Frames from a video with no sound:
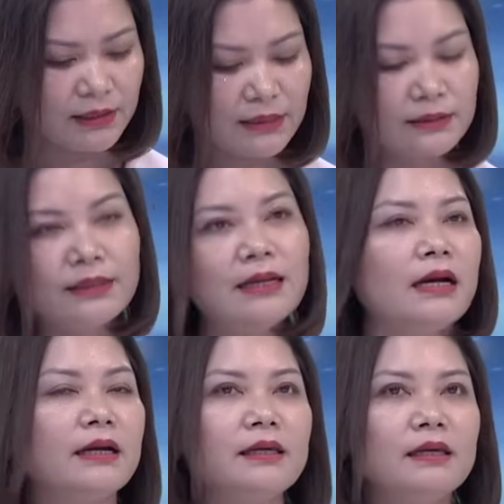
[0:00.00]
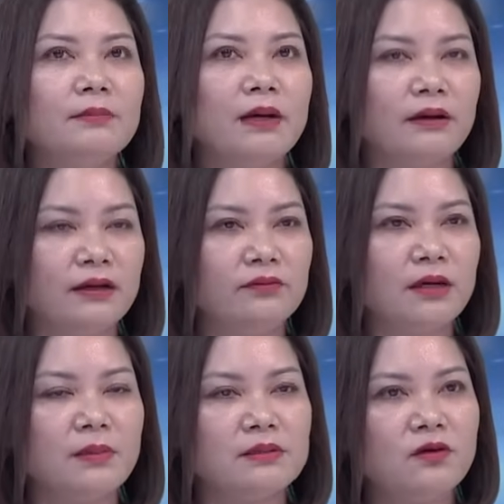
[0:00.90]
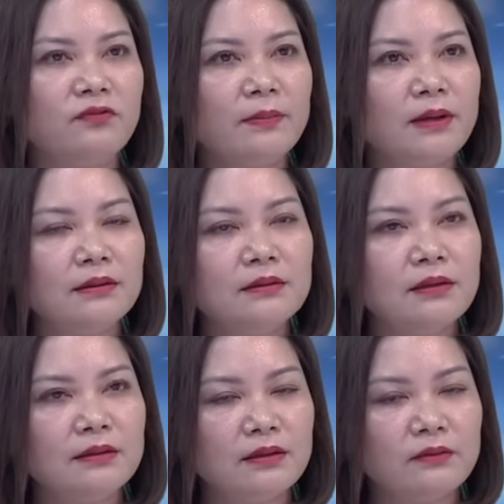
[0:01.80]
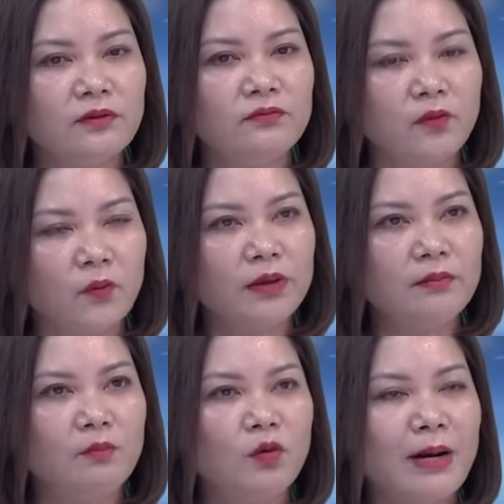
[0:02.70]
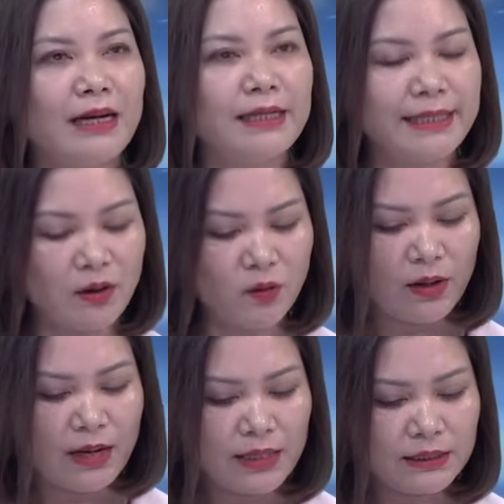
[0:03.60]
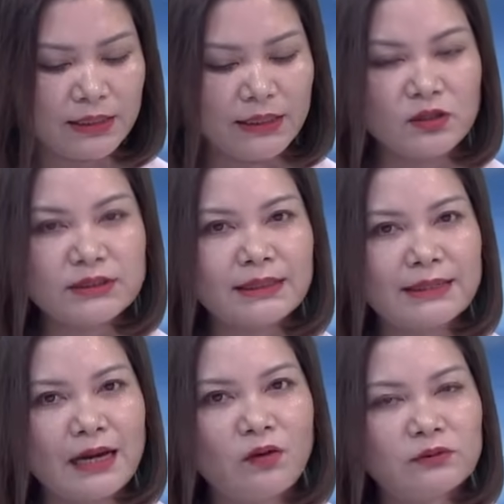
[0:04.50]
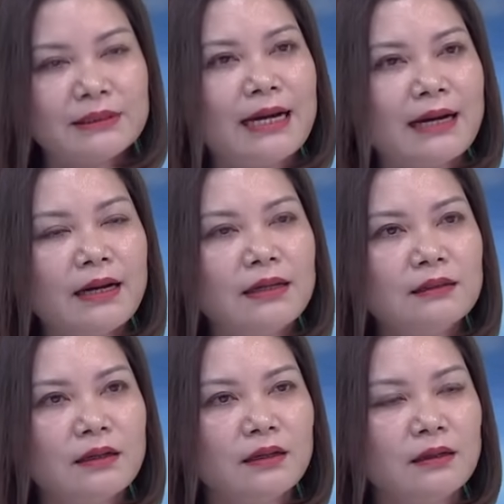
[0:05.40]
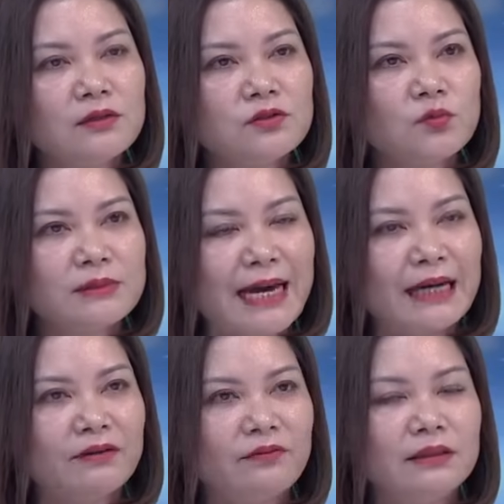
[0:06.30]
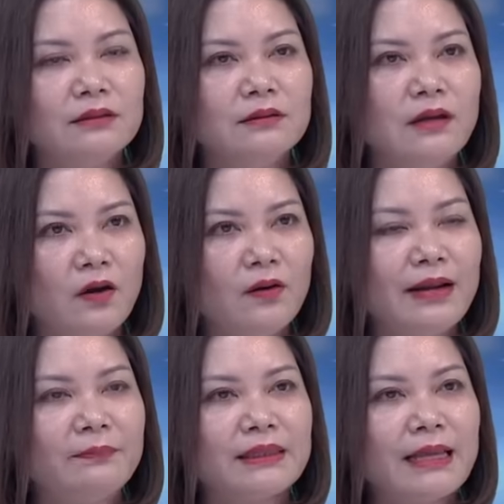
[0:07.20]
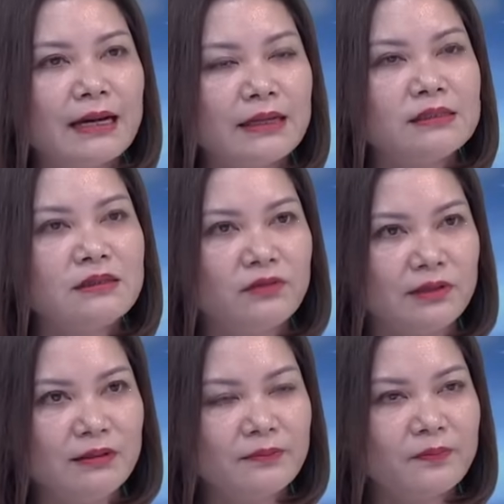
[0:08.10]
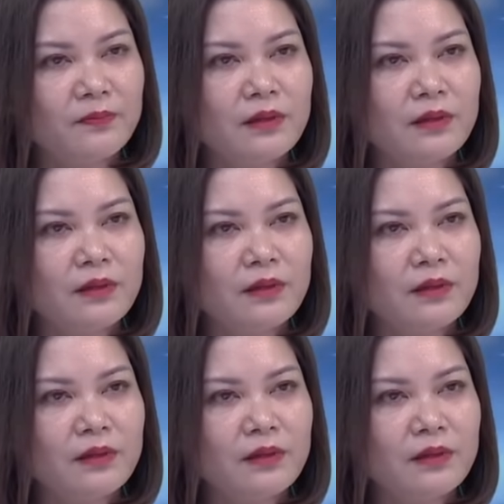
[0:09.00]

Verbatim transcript: Thứ nhất đấy là khi mà cái việc mà cho phép các thương nhân phân phối mà mua bán lẫn nhau thì nó sẽ tạo ra các cái tầng nấc trung gian và từ đó làm tăng cái chi phí.